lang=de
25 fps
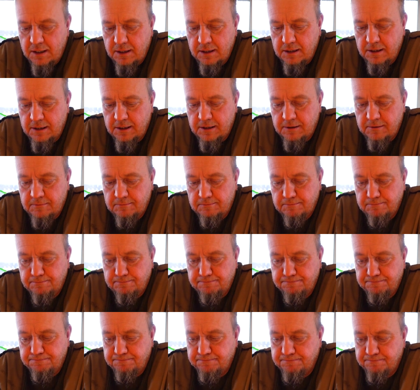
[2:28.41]

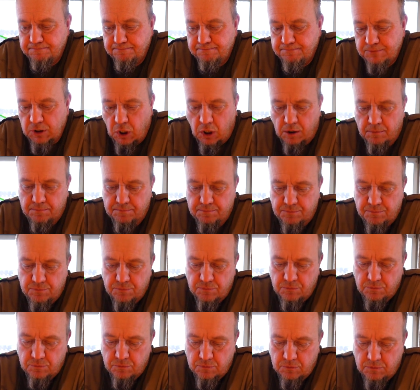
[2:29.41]
Ähm, ja,
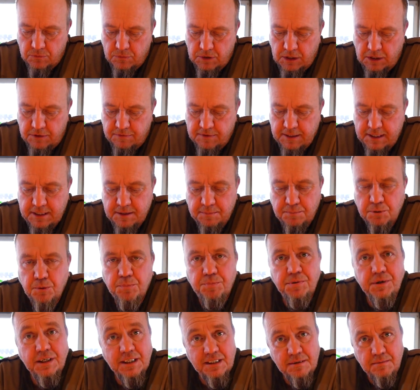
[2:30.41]
ich werde die
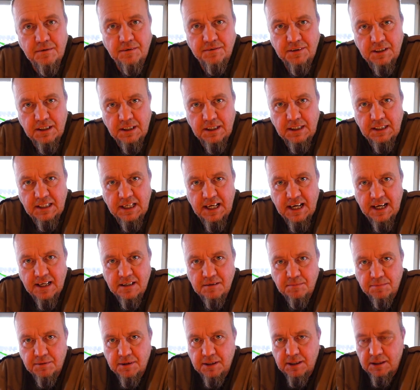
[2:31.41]
Puppe jetzt mal wieder in die
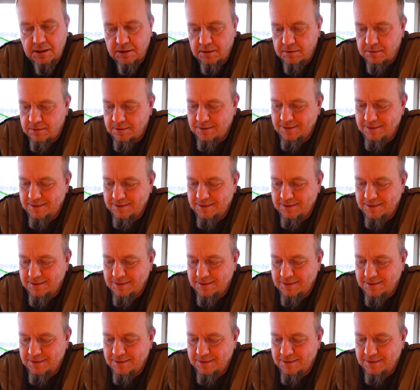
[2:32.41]
Erde bringen.